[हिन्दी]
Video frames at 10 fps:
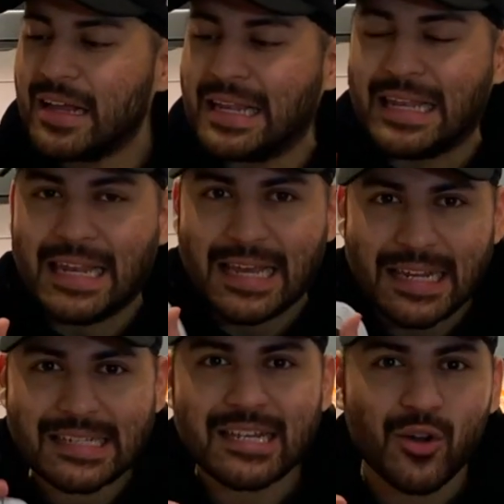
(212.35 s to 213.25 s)
लेकिन
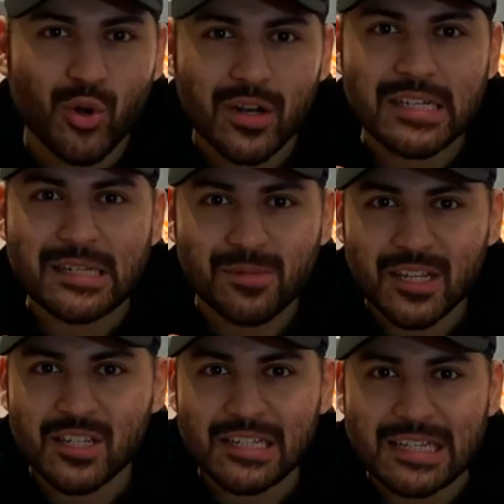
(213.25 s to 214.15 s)
इस कंट्रोलर की सबसे
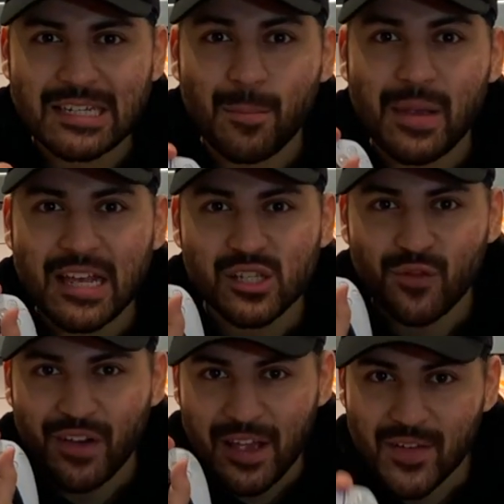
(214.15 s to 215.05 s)
अच्छी चीज़ है पी एस
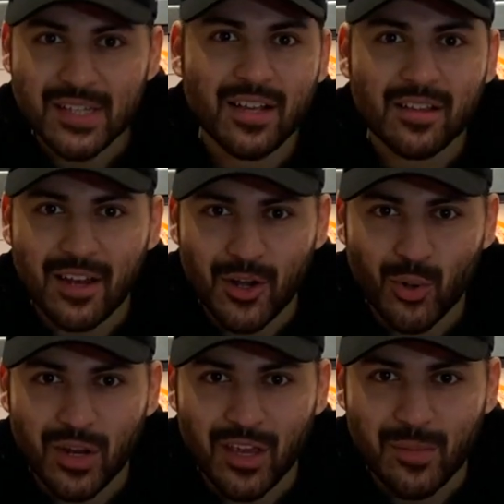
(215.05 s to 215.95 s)
फाइव के साथ कनेक्ट
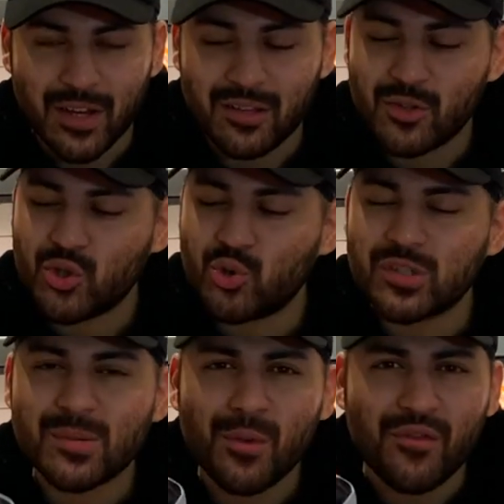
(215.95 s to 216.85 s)
होने के बाद जो
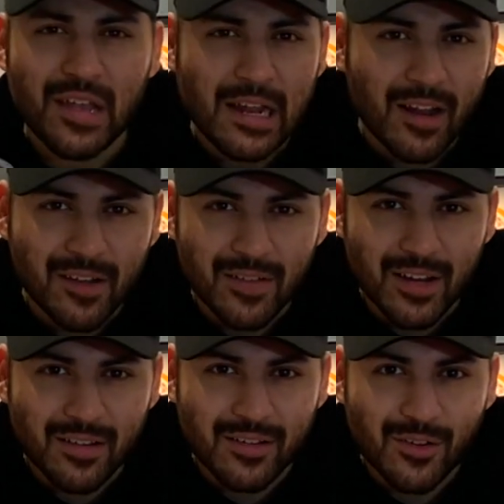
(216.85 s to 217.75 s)
इसमें फील आने
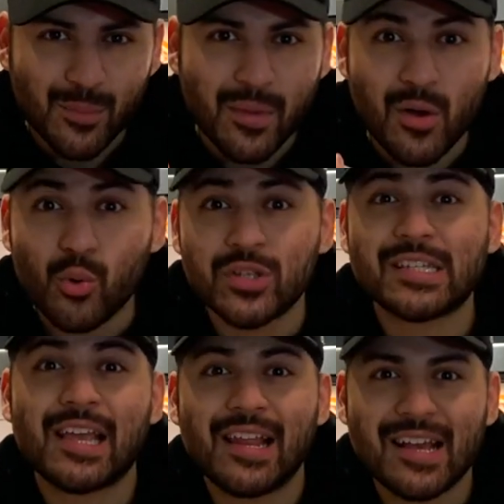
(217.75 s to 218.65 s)
वाला है मैं
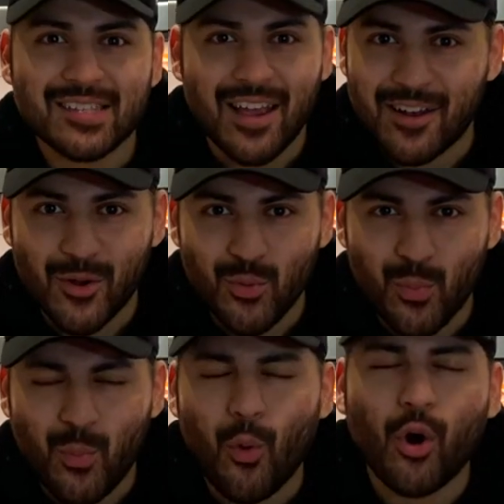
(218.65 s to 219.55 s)
उसके लिए एक्साइटेड हूँ
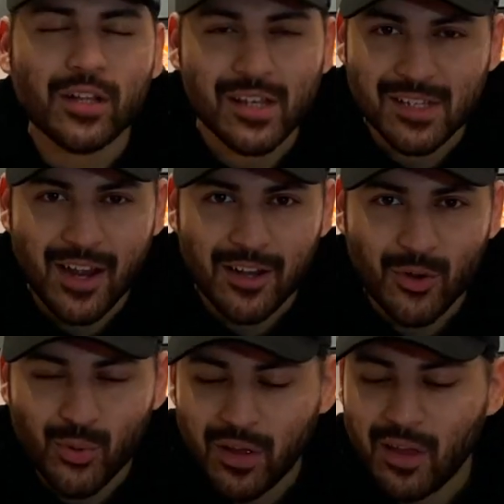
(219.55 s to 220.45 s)
बहुत एक्साइटेड
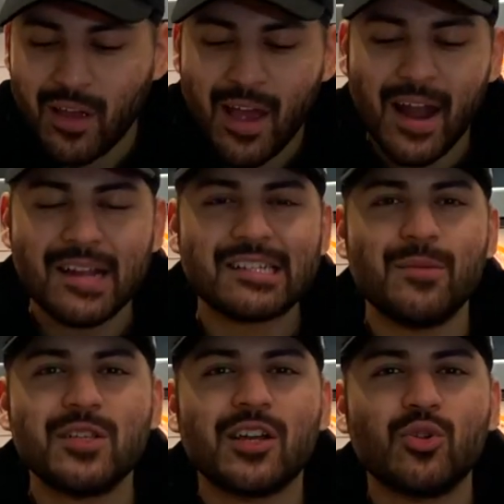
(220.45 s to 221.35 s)
हूँ एंड इसलिए
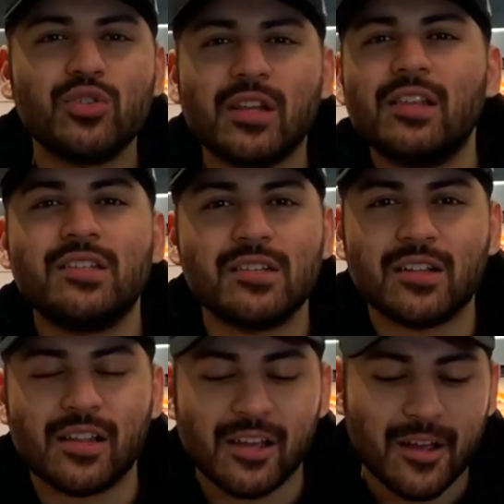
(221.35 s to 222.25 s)
मैं चाहता हूँ जल्दी से
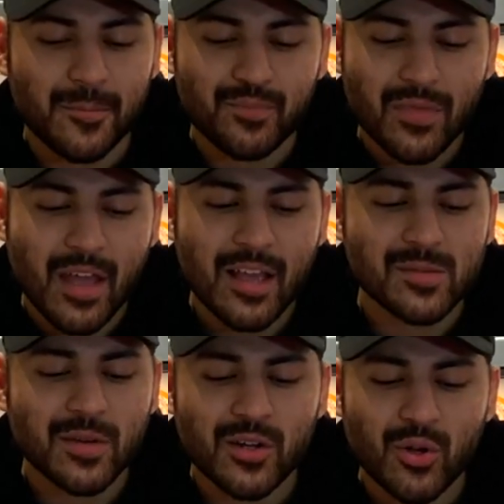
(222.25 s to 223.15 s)
जल्दी आए इस
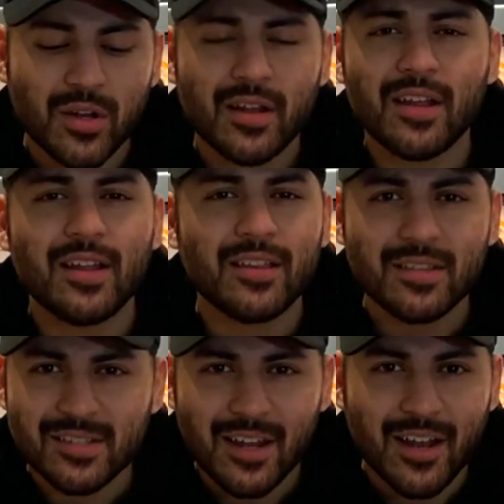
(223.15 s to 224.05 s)
बार उन्होंने नई नई
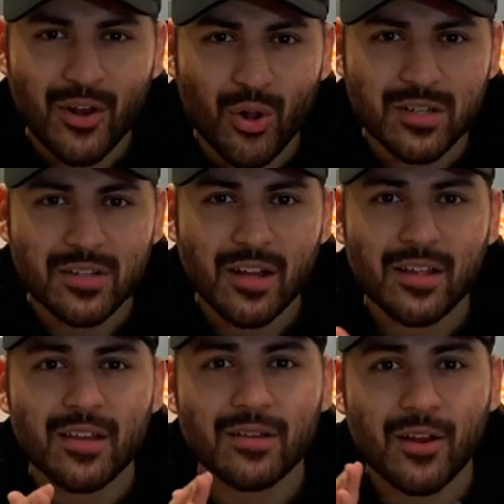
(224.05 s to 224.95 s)
इतनी सारी टेक्नोलॉजी
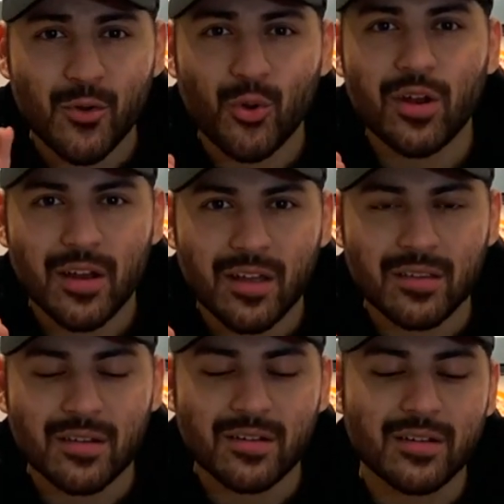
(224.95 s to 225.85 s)
डाली है कंट्रोलर के
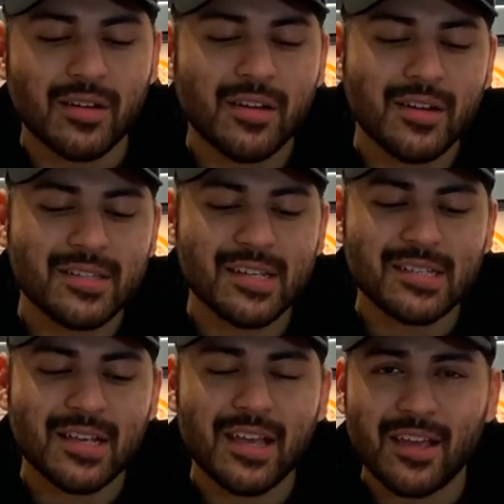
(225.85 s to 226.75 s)
अंदर ही
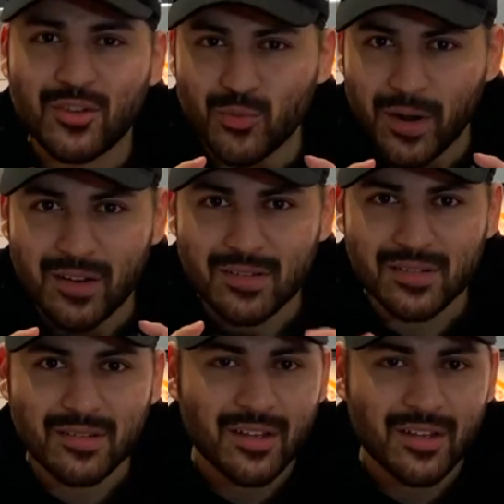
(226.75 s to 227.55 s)
जैसे कि ये जो बटन्स हैं